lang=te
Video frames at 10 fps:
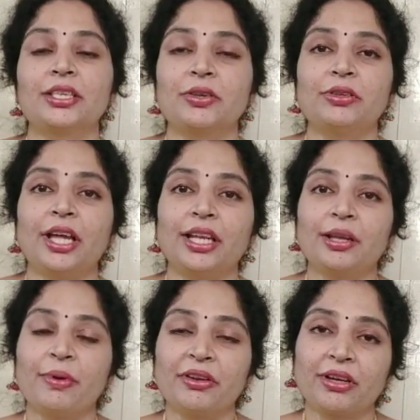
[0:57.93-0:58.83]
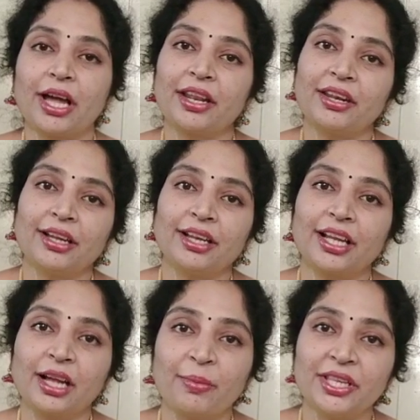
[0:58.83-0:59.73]
సో దానికి మనం కారణం
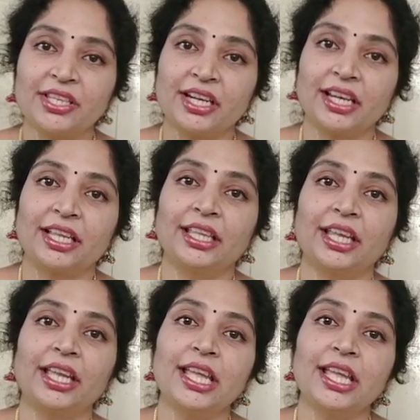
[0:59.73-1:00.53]
కనుక గమనించినట్లయితే